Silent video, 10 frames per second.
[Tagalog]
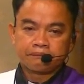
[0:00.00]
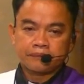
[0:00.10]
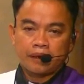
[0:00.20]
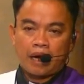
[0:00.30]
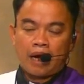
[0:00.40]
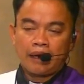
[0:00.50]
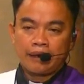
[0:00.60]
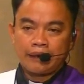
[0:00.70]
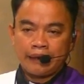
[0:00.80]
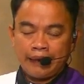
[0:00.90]
ang
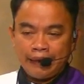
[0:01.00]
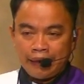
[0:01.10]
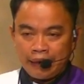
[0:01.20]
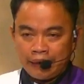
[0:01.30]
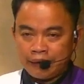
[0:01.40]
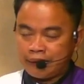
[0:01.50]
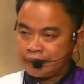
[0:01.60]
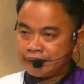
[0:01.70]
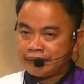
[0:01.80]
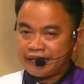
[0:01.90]
ilang
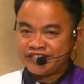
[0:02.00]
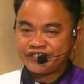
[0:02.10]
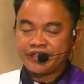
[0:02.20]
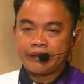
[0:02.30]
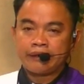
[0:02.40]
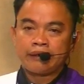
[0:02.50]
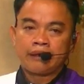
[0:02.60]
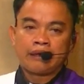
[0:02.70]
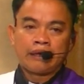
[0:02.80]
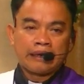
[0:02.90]
kasing-kasing
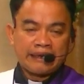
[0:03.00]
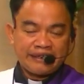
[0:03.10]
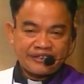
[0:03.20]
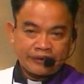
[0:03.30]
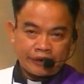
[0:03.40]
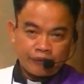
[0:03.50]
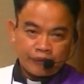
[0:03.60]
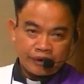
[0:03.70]
gisiraduha.